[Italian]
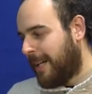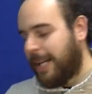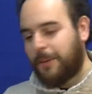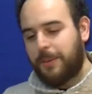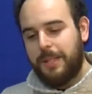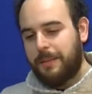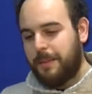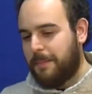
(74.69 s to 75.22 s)
e
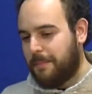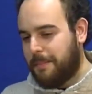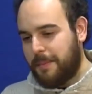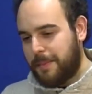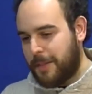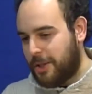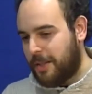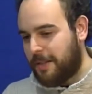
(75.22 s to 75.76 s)
quindi
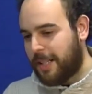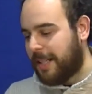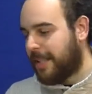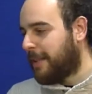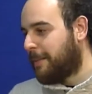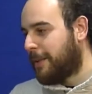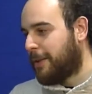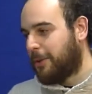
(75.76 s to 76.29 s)
mi piaceva
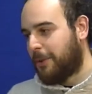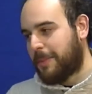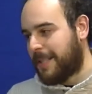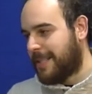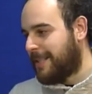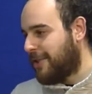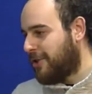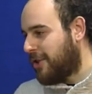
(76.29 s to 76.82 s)
anche da piccolo
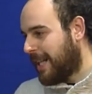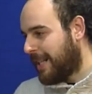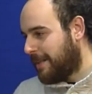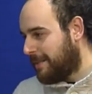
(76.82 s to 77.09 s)
passeggiare